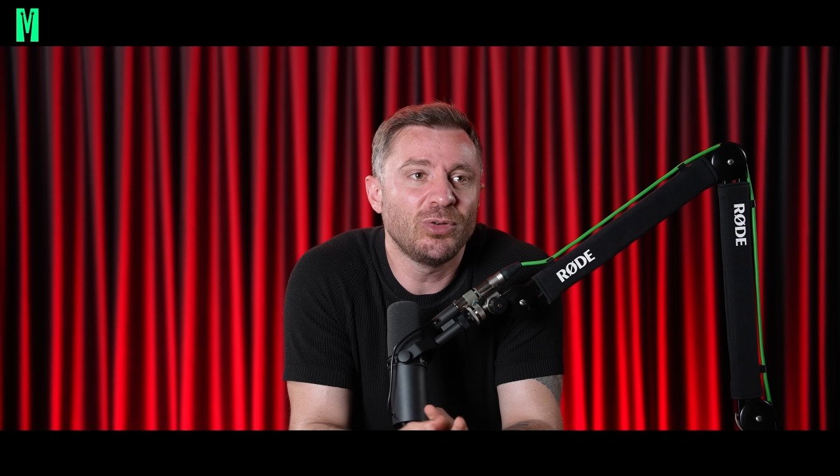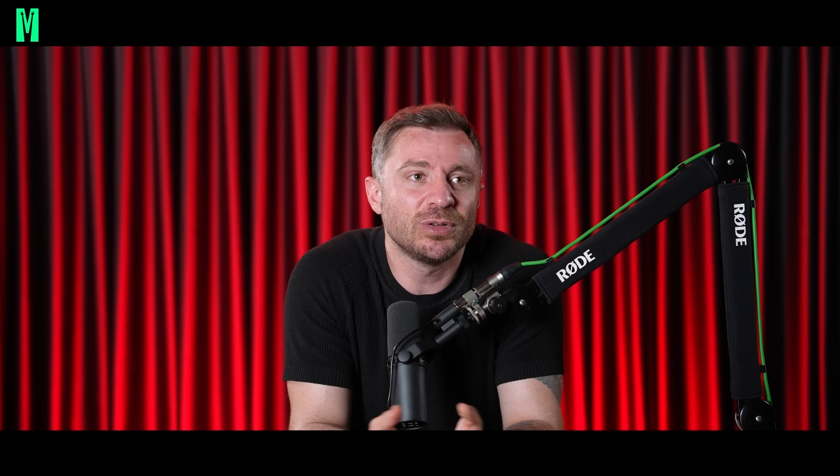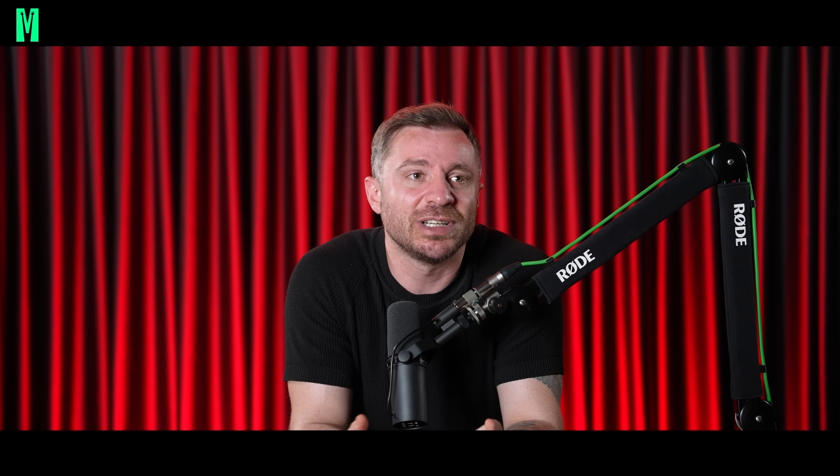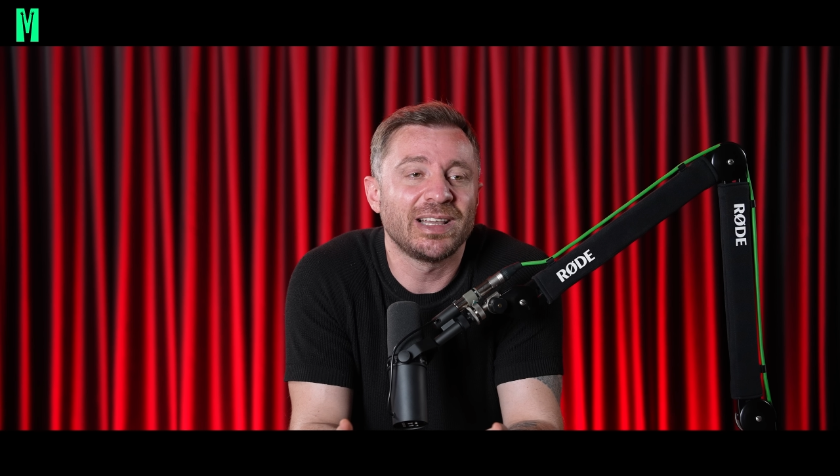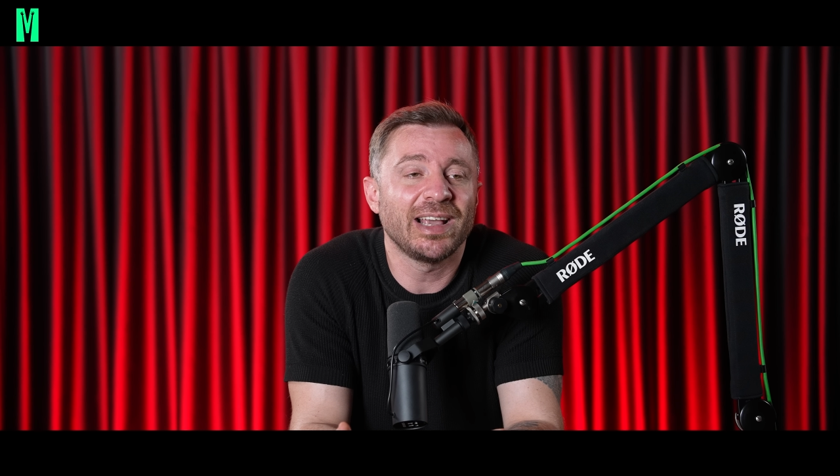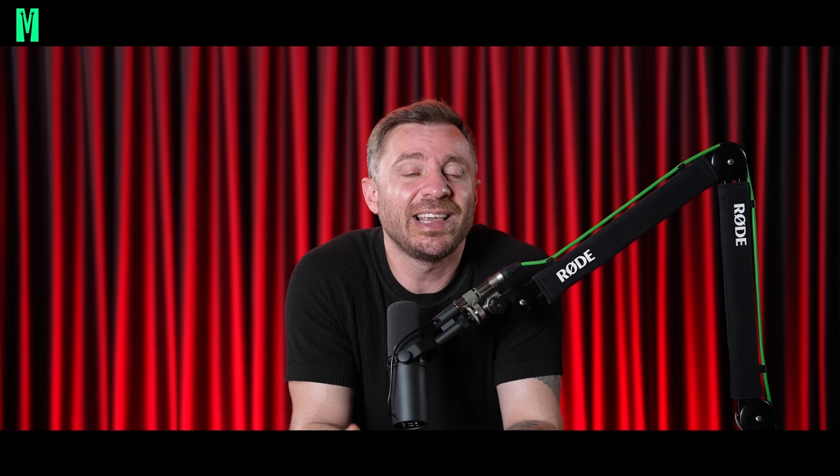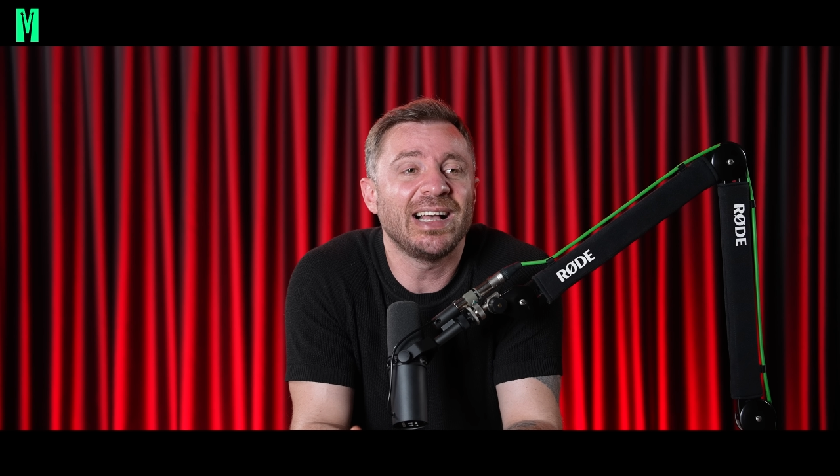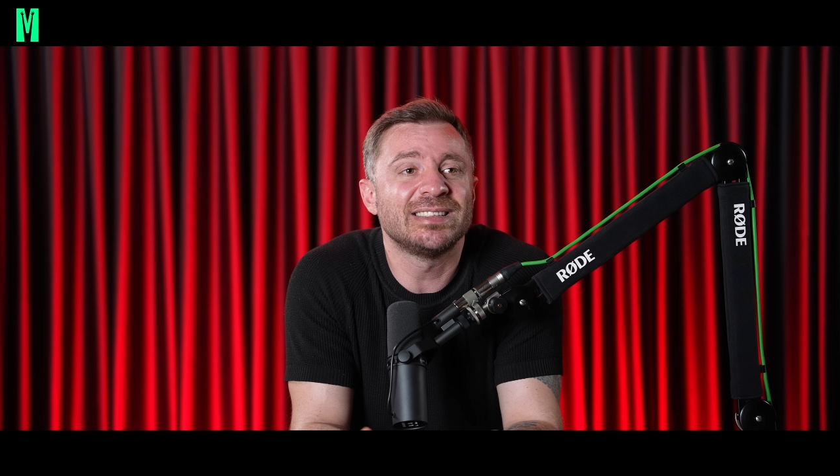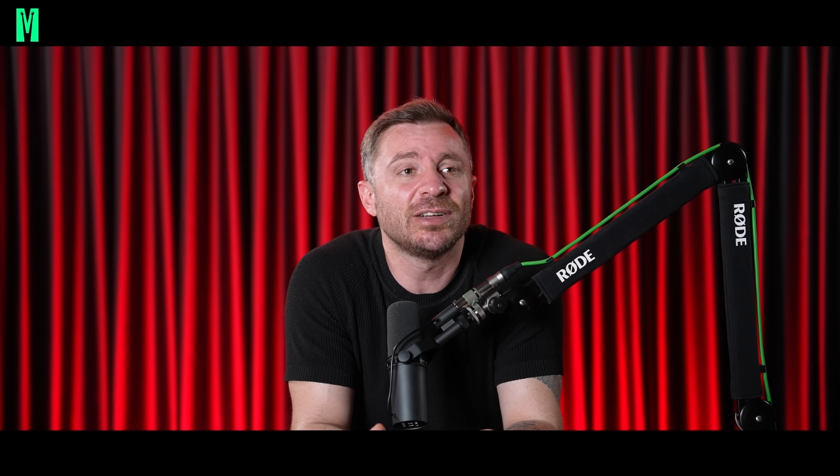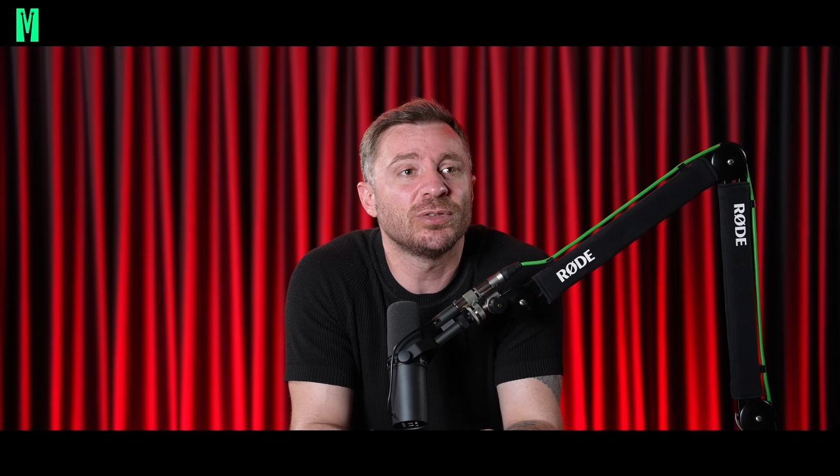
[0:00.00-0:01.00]
ne olacak? Gel,
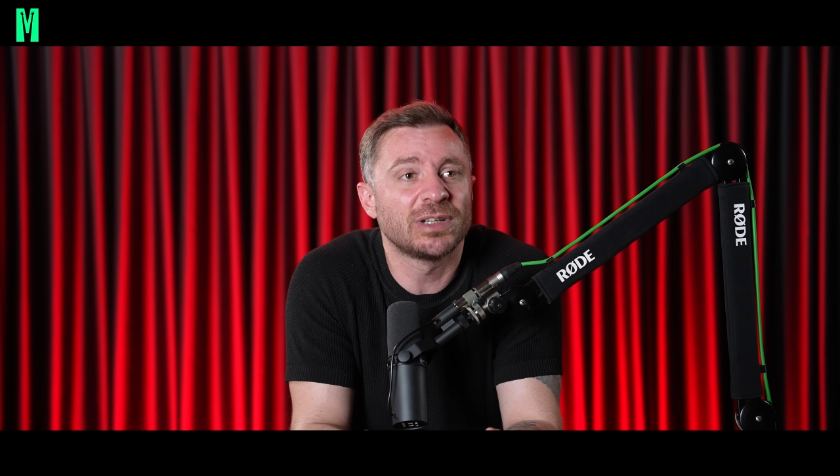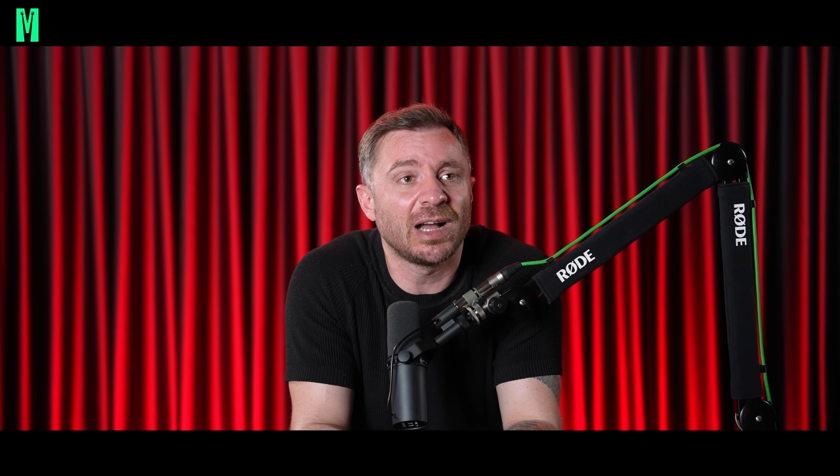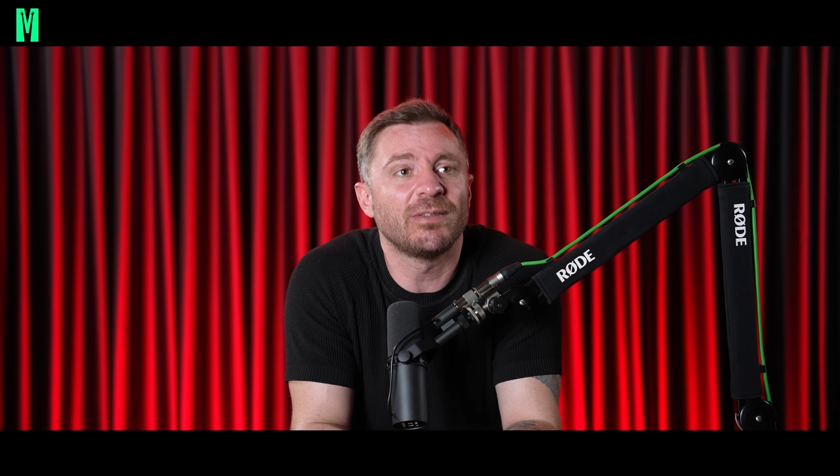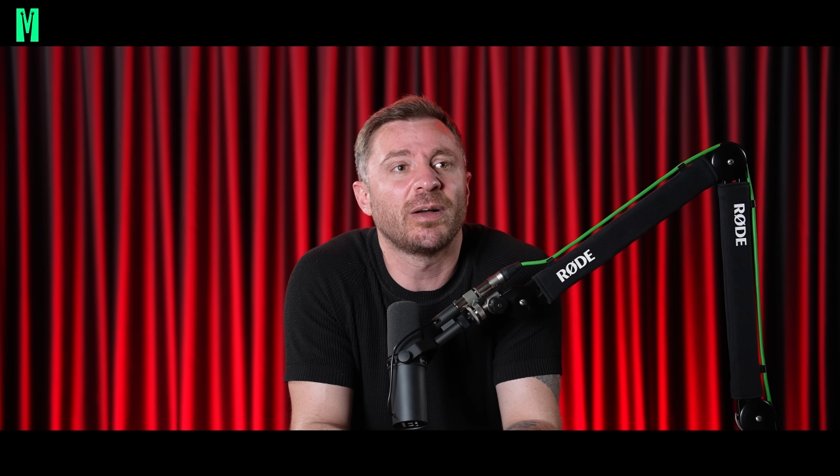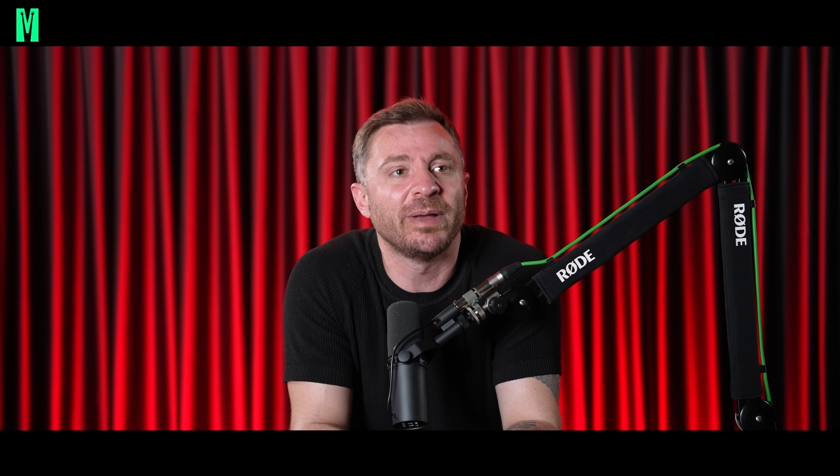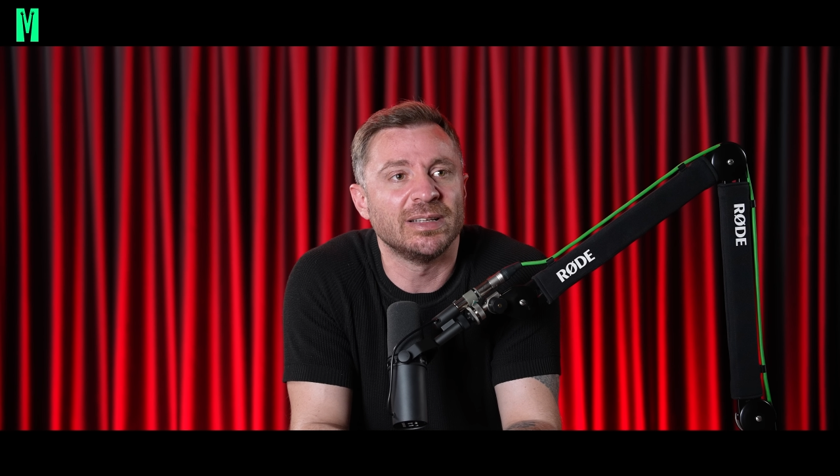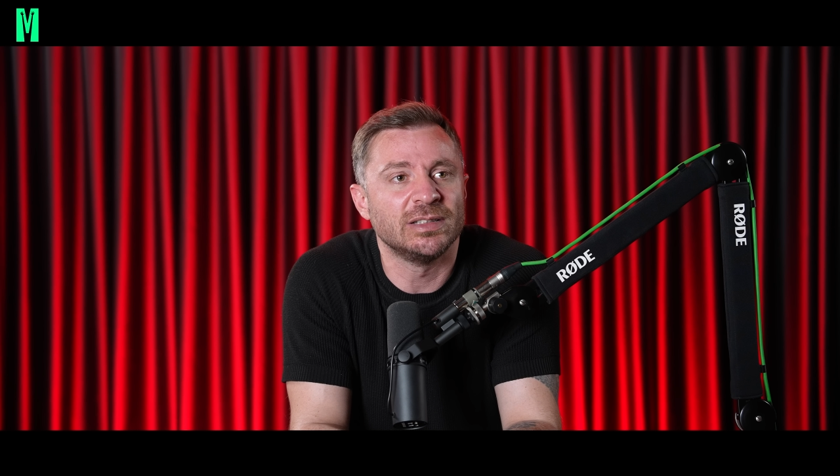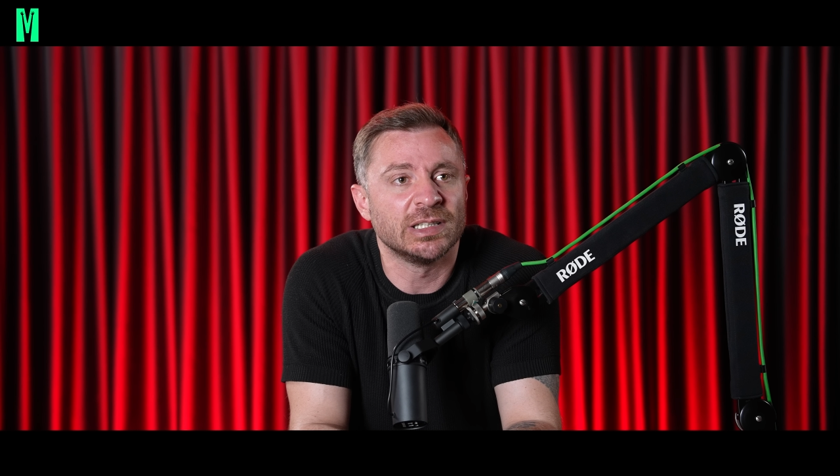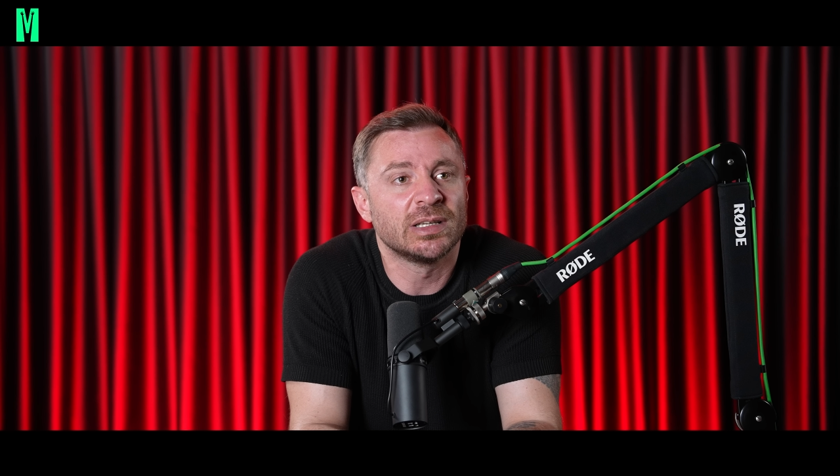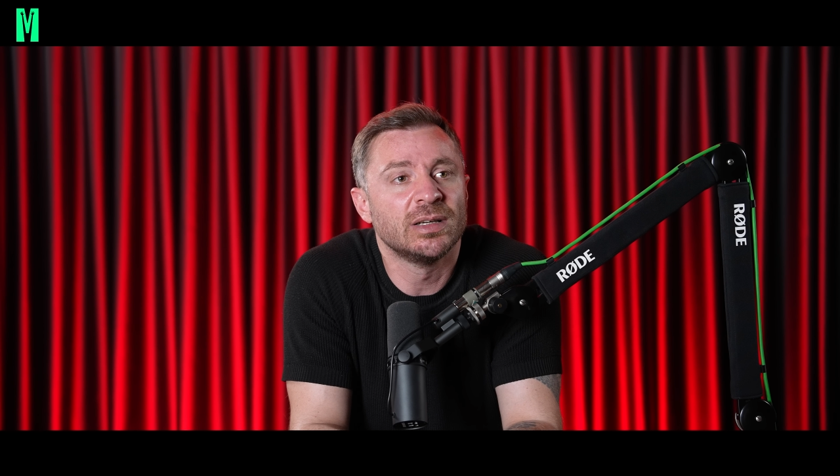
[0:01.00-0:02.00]
gelse diye. ne olacak? Kavga mı
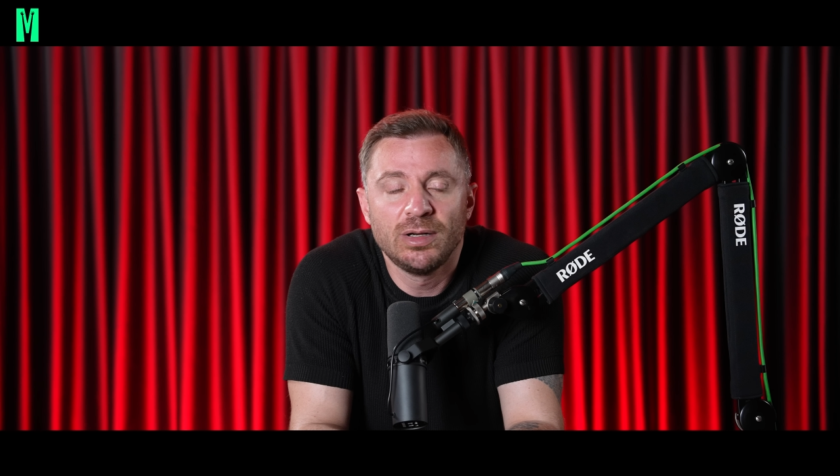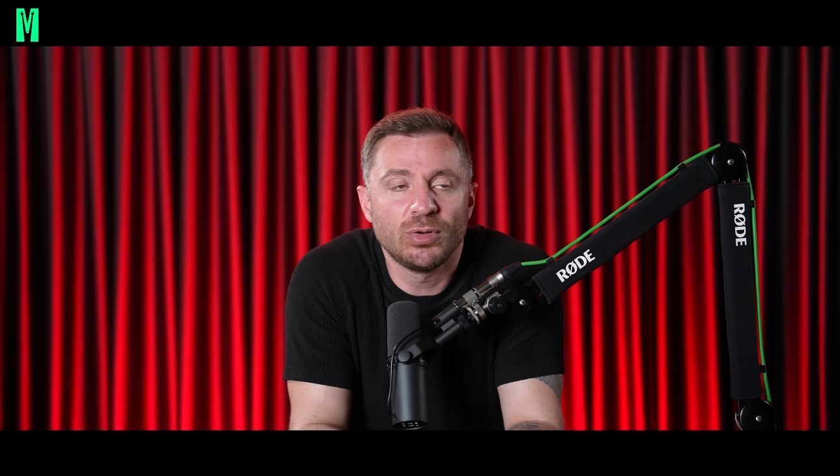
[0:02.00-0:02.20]
edilecek?